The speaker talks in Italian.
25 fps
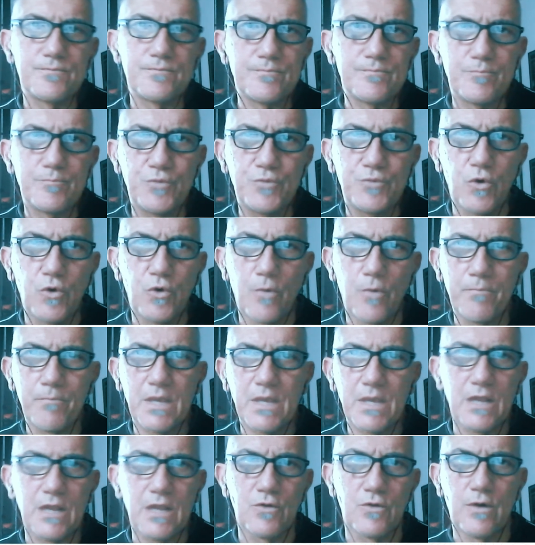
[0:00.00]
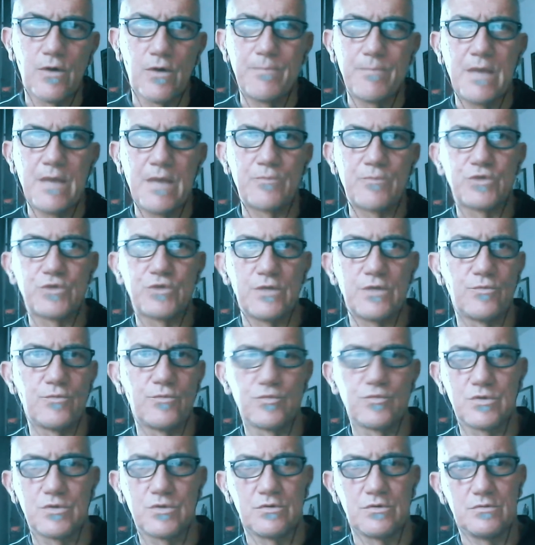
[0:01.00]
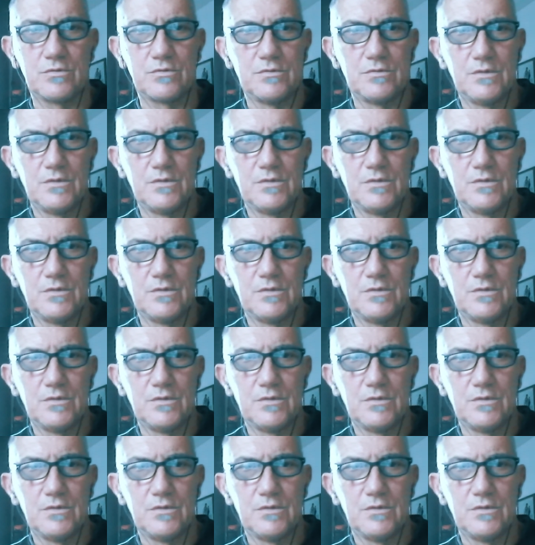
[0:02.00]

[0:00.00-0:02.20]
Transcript: più o meno abbiamo tenuto.